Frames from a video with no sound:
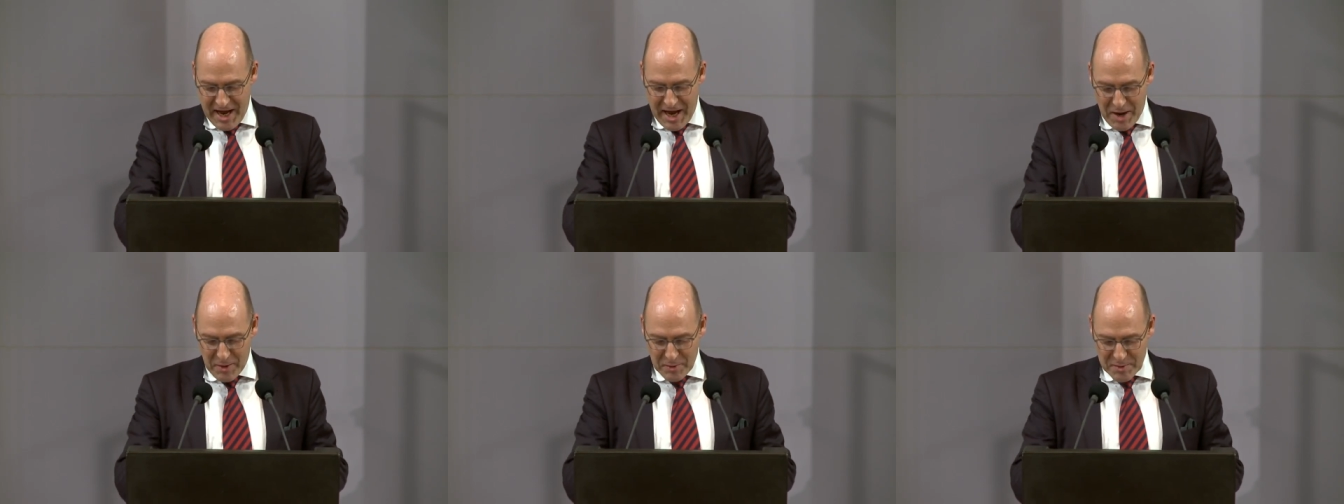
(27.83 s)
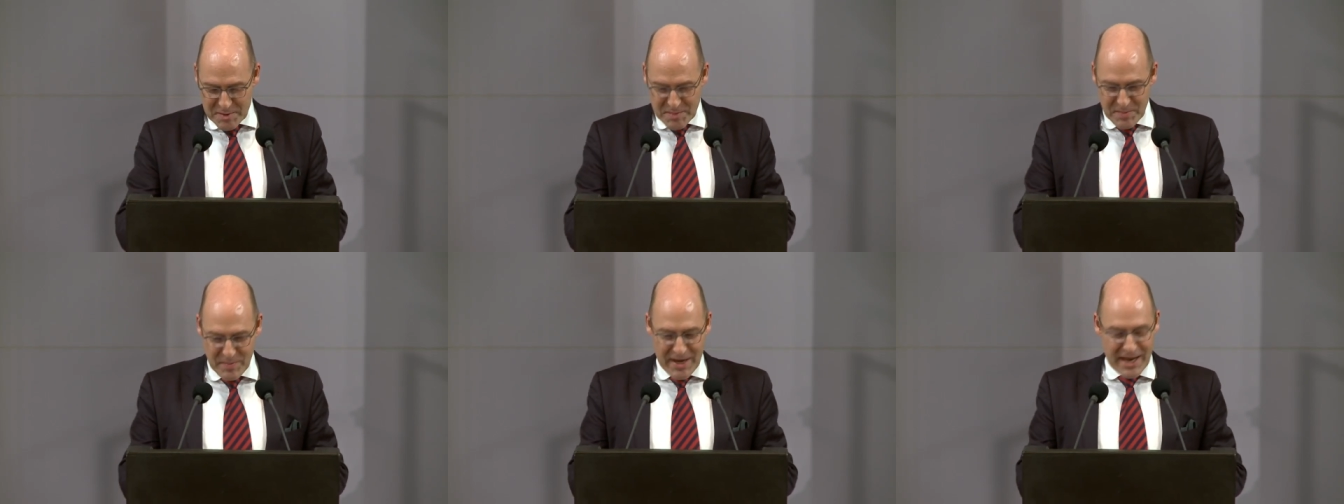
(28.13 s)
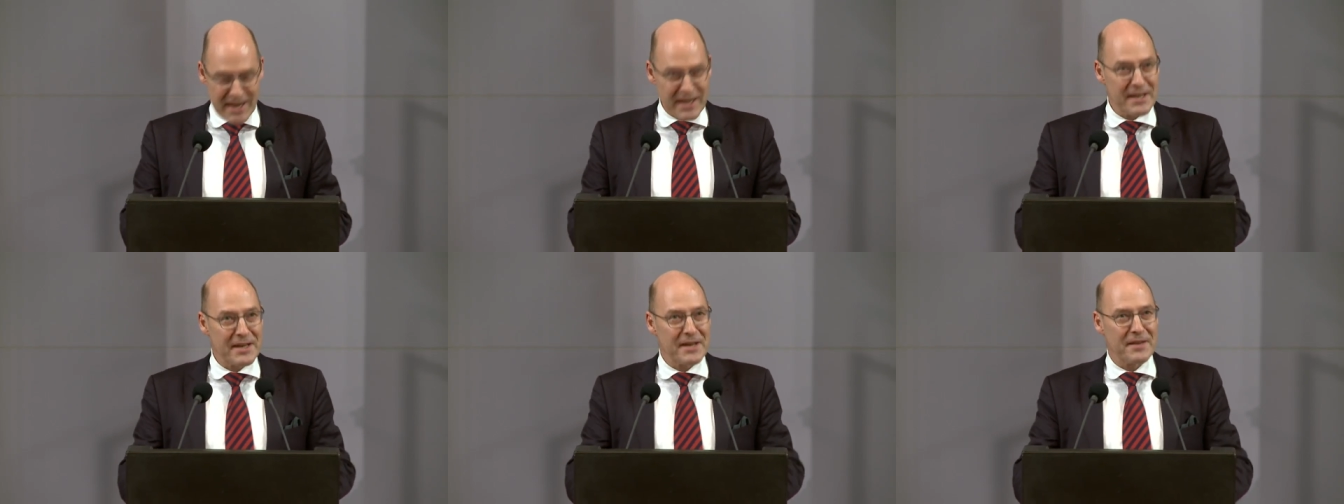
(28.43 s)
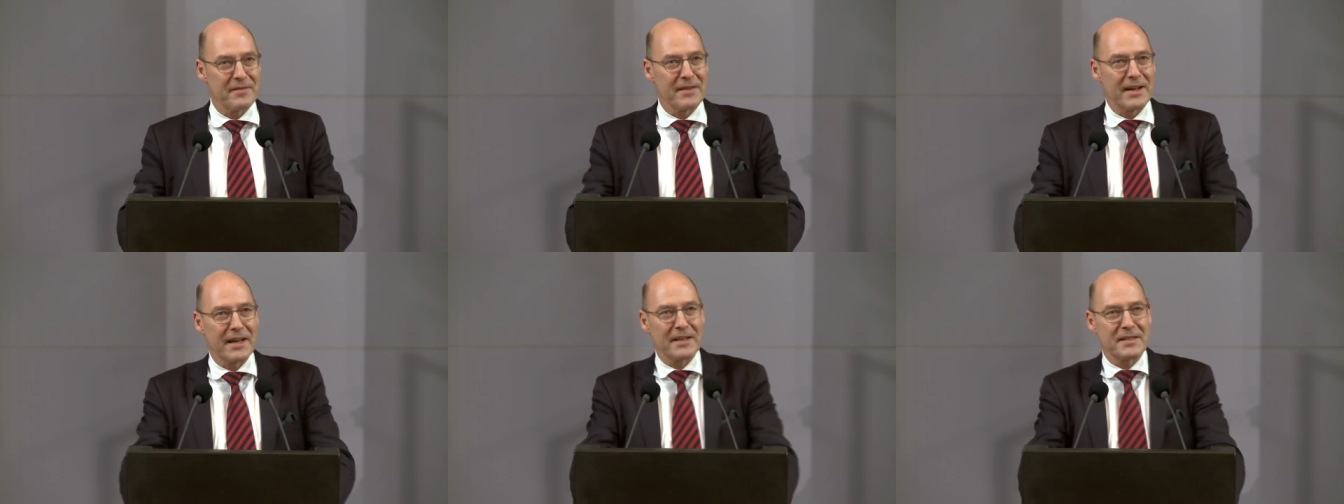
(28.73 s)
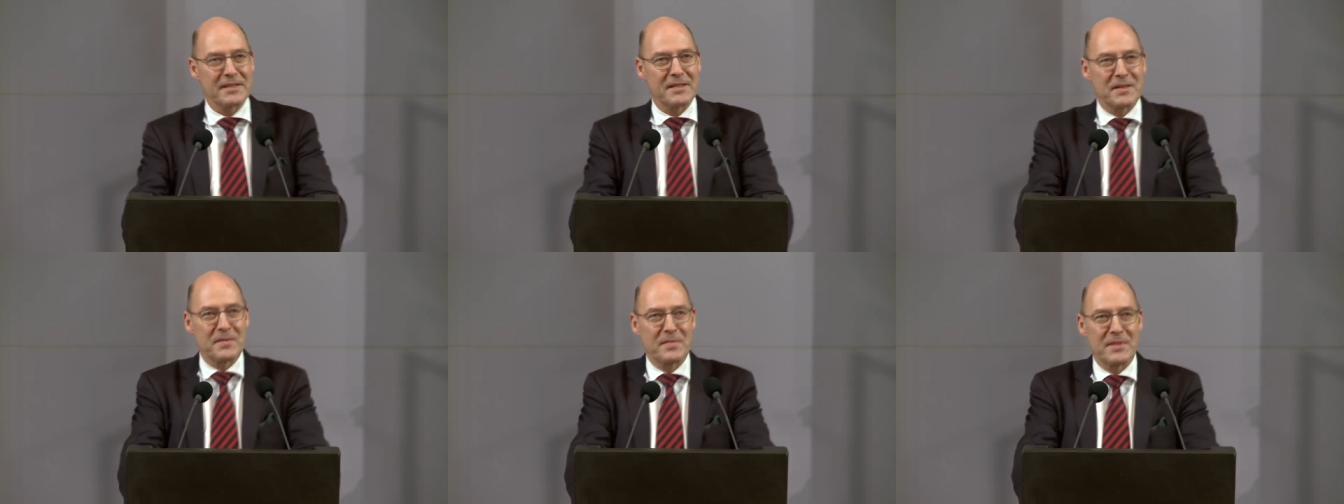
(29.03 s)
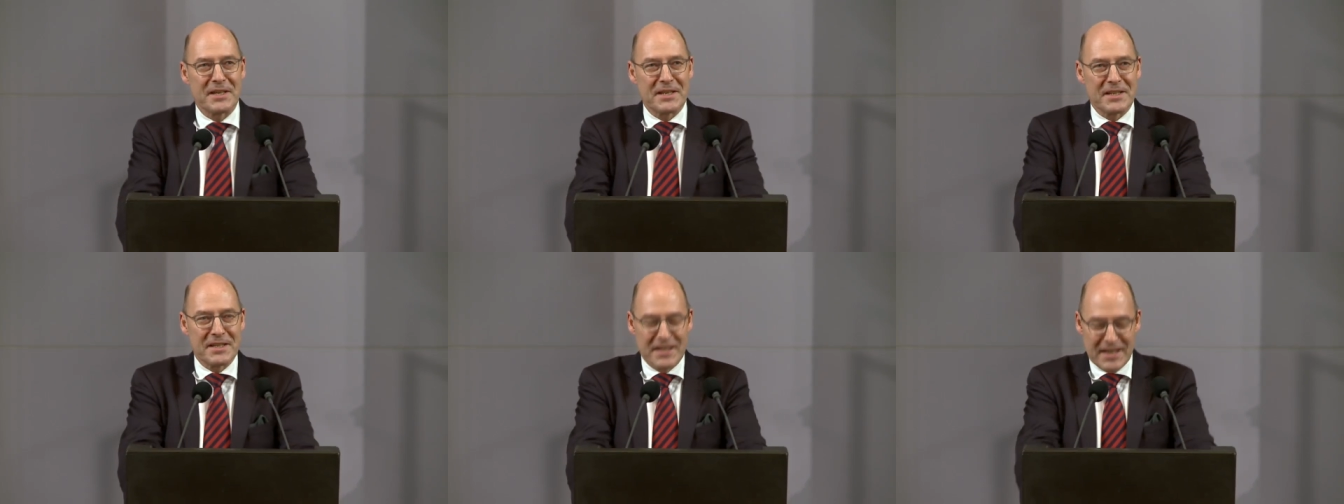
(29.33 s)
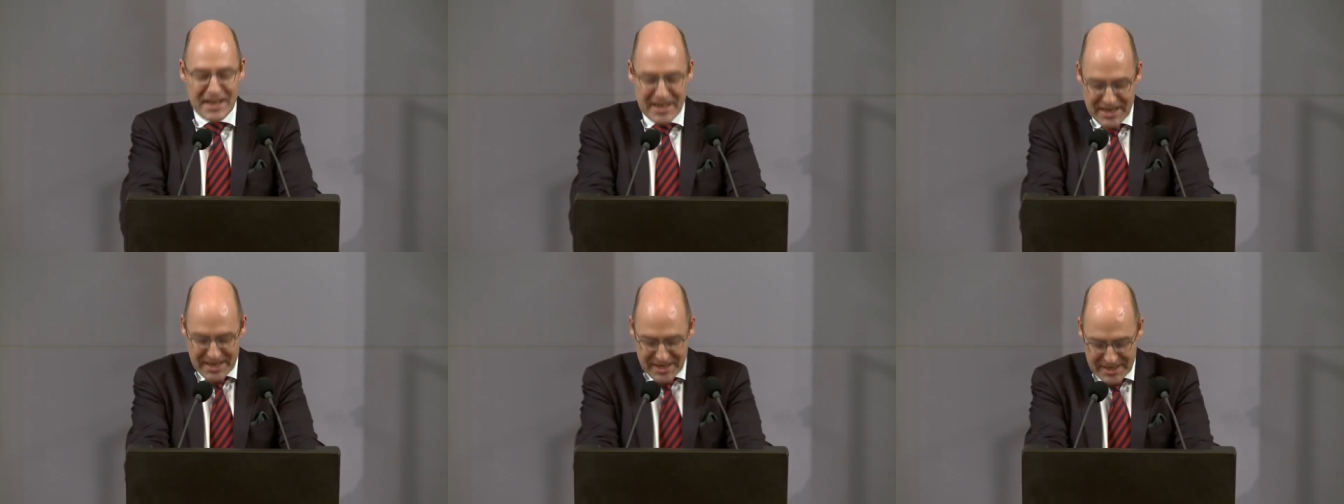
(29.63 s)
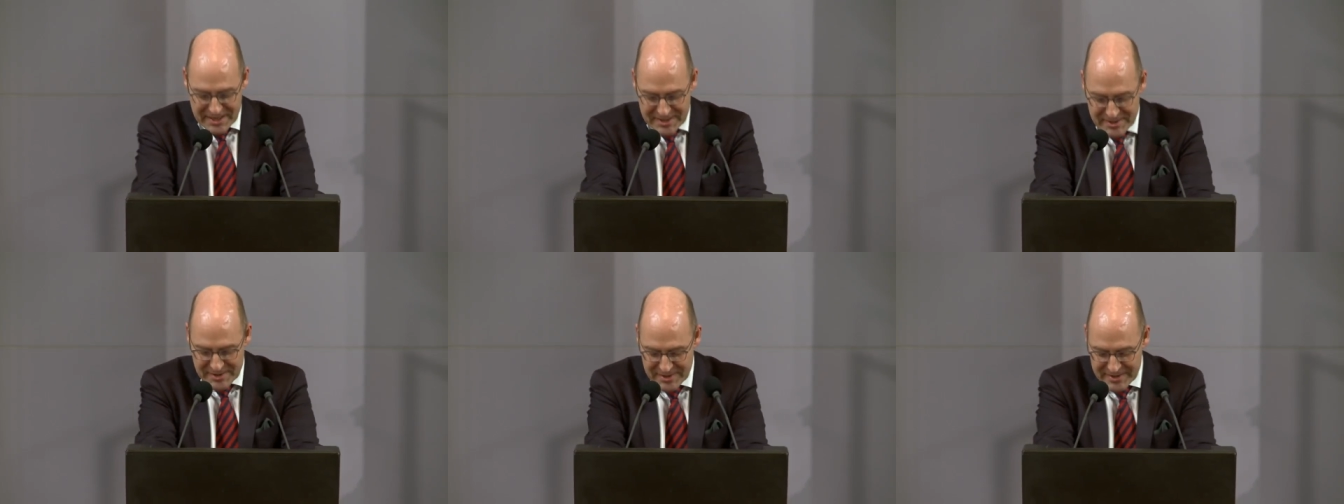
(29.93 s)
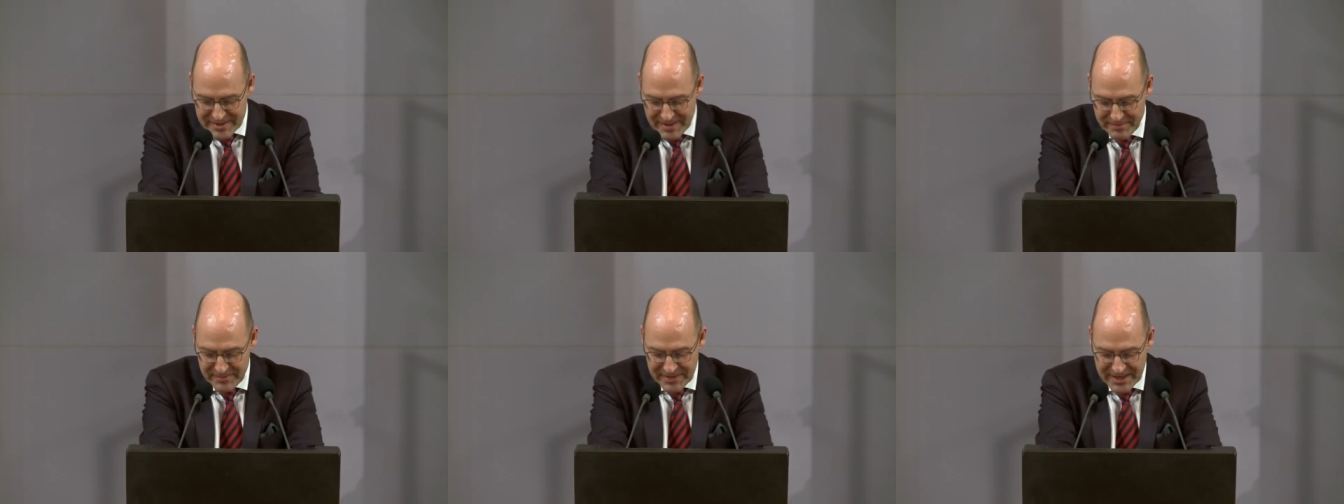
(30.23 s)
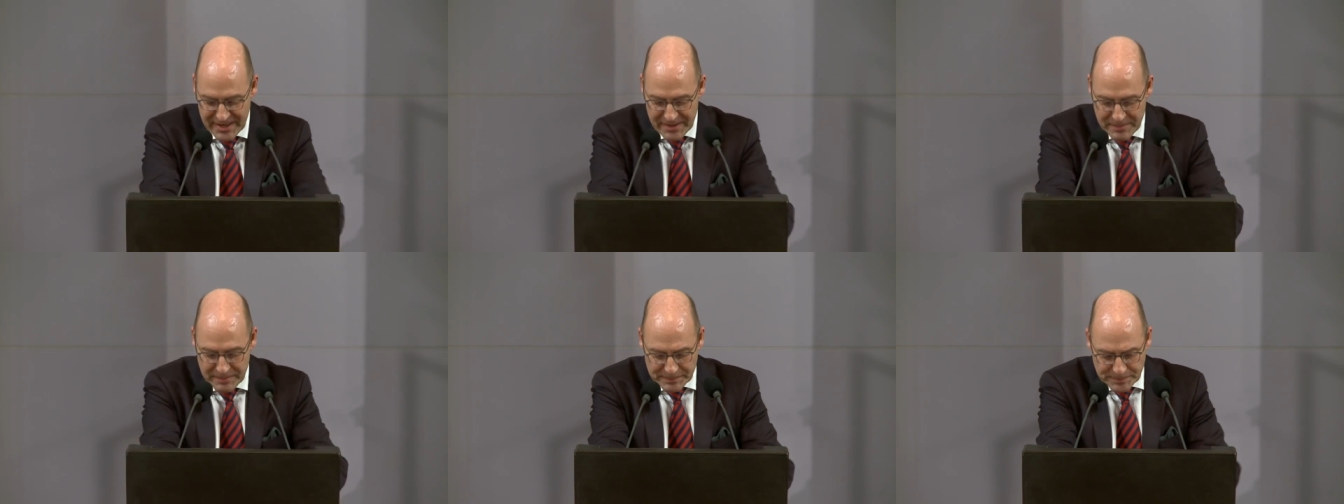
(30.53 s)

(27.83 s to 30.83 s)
ausblenden, während Sie mit der Linken zusammengehen.